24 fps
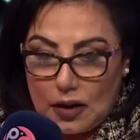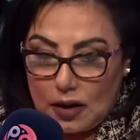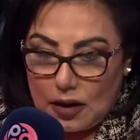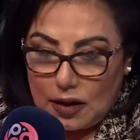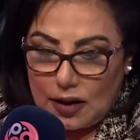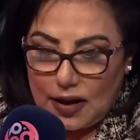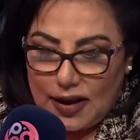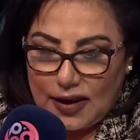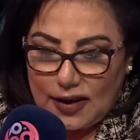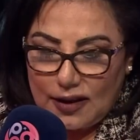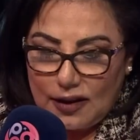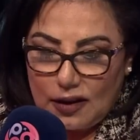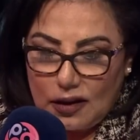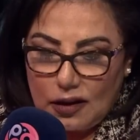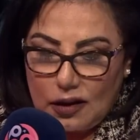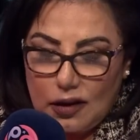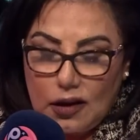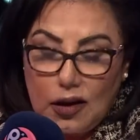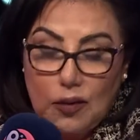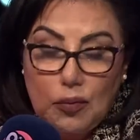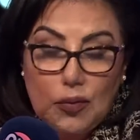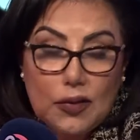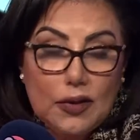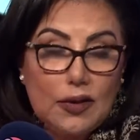
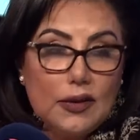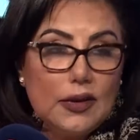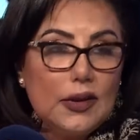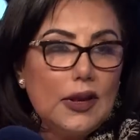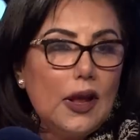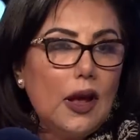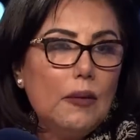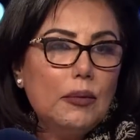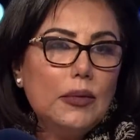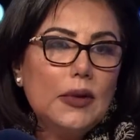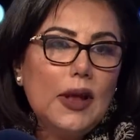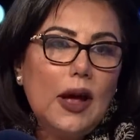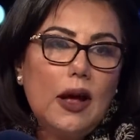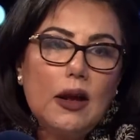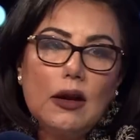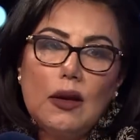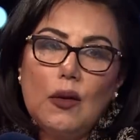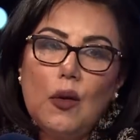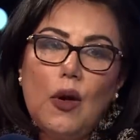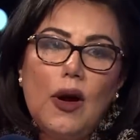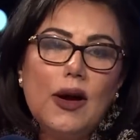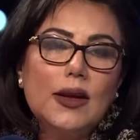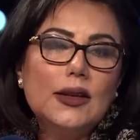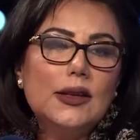لكن نبتن ده بتاع
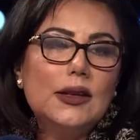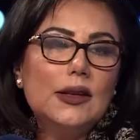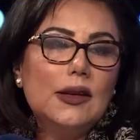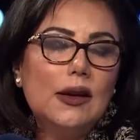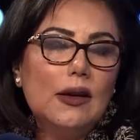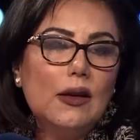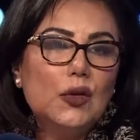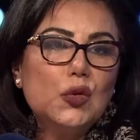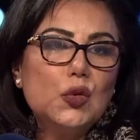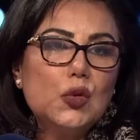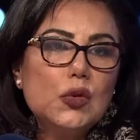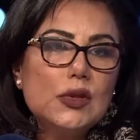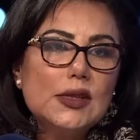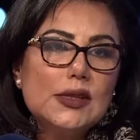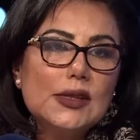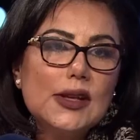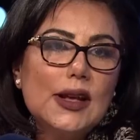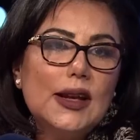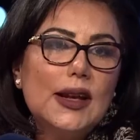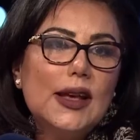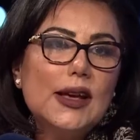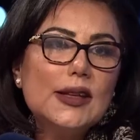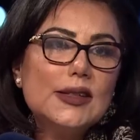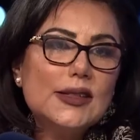الروحانيات
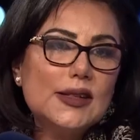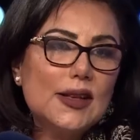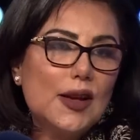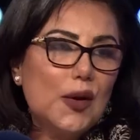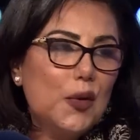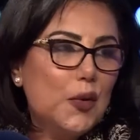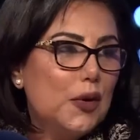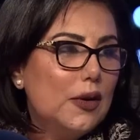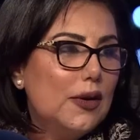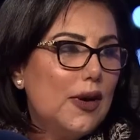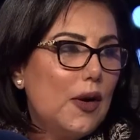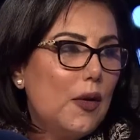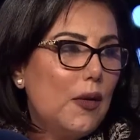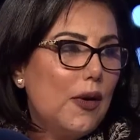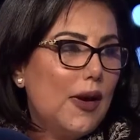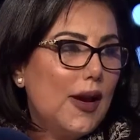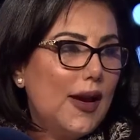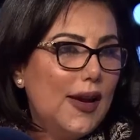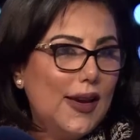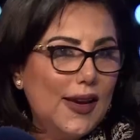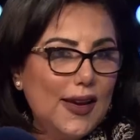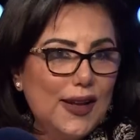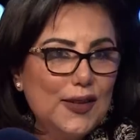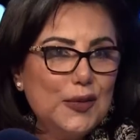والسلاسة
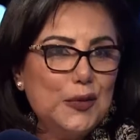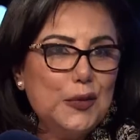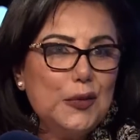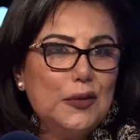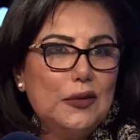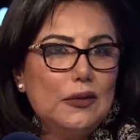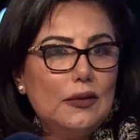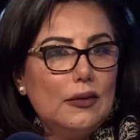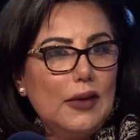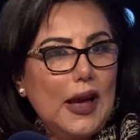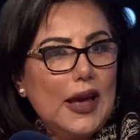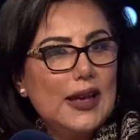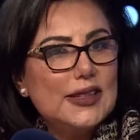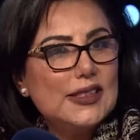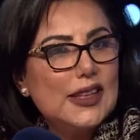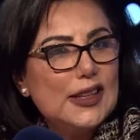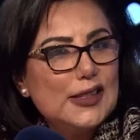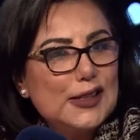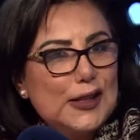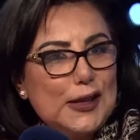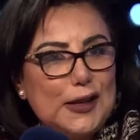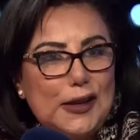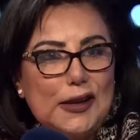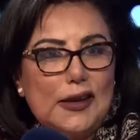والروقان
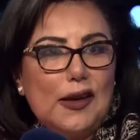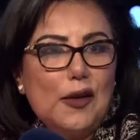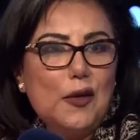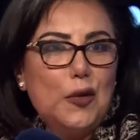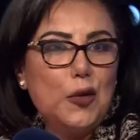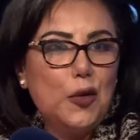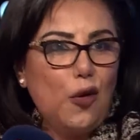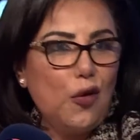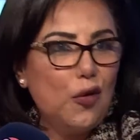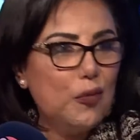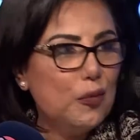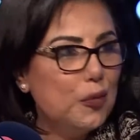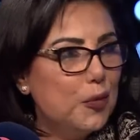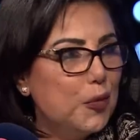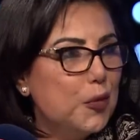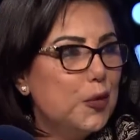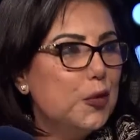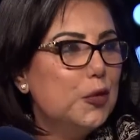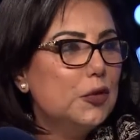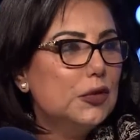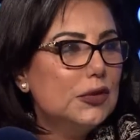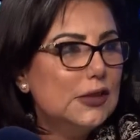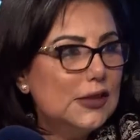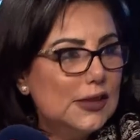والحساسية والحب
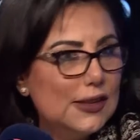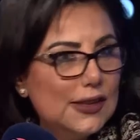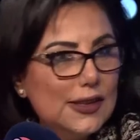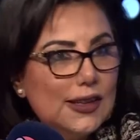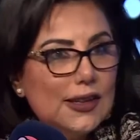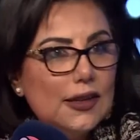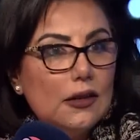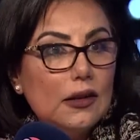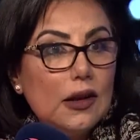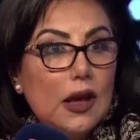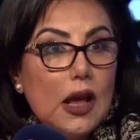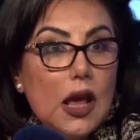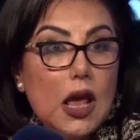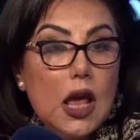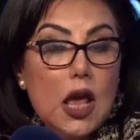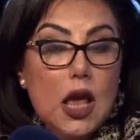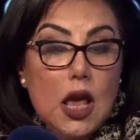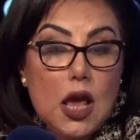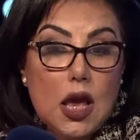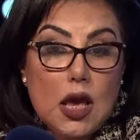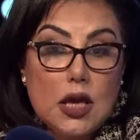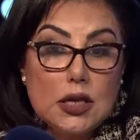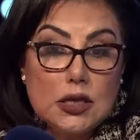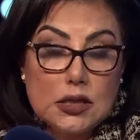والدين
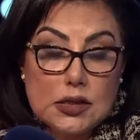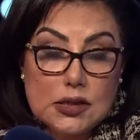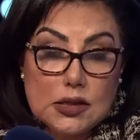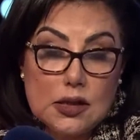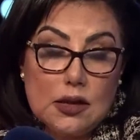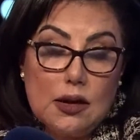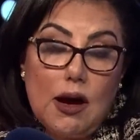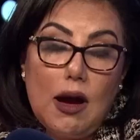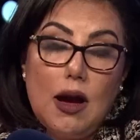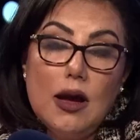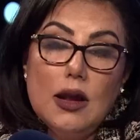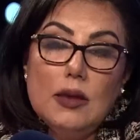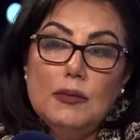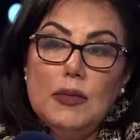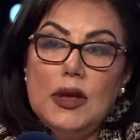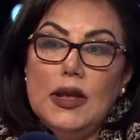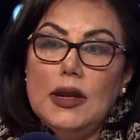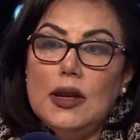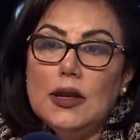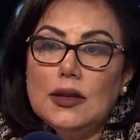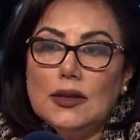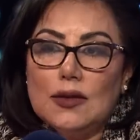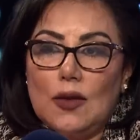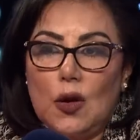الصراع
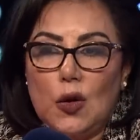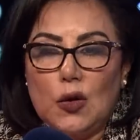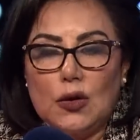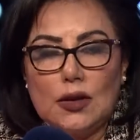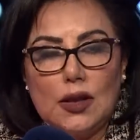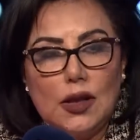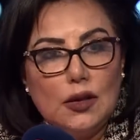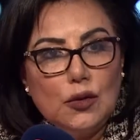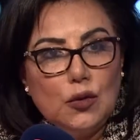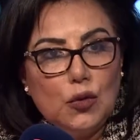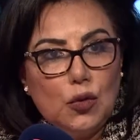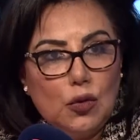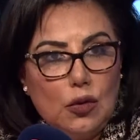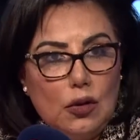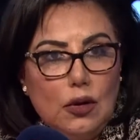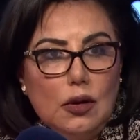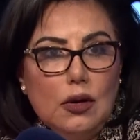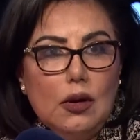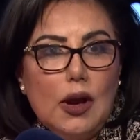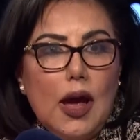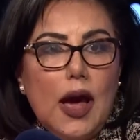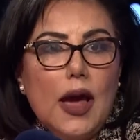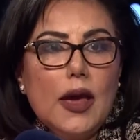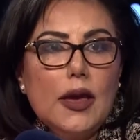بين الطاقتين دول
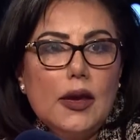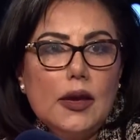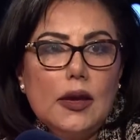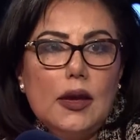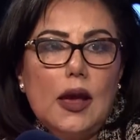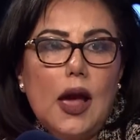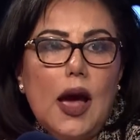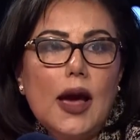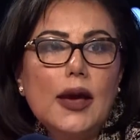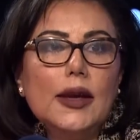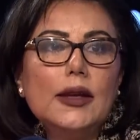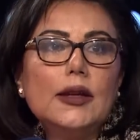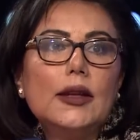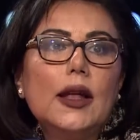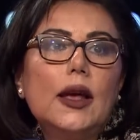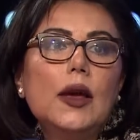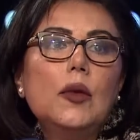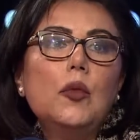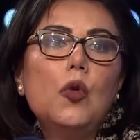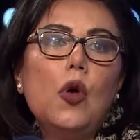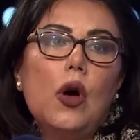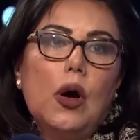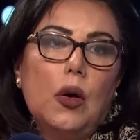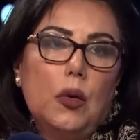هي...
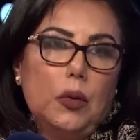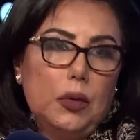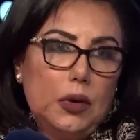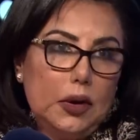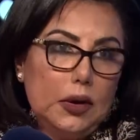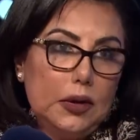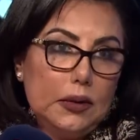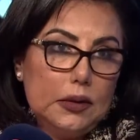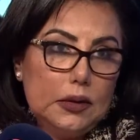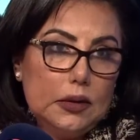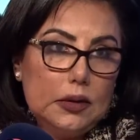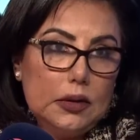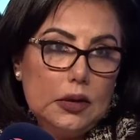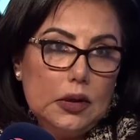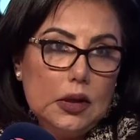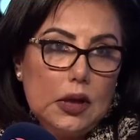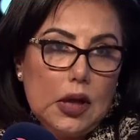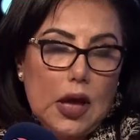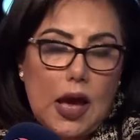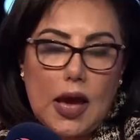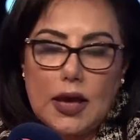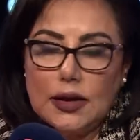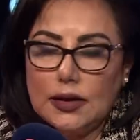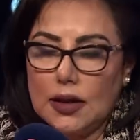هيتعبوا قوي
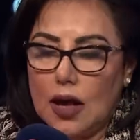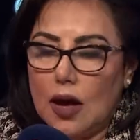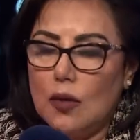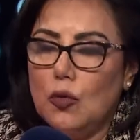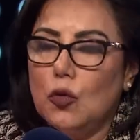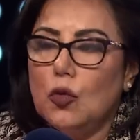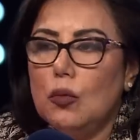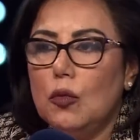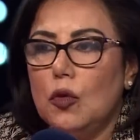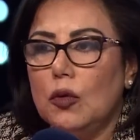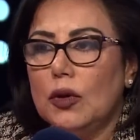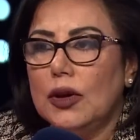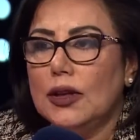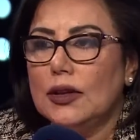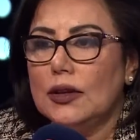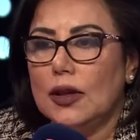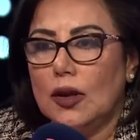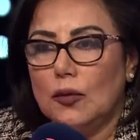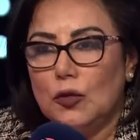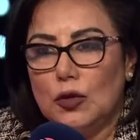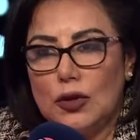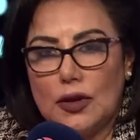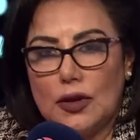اوكي هيتعبوا ممكن تعبوا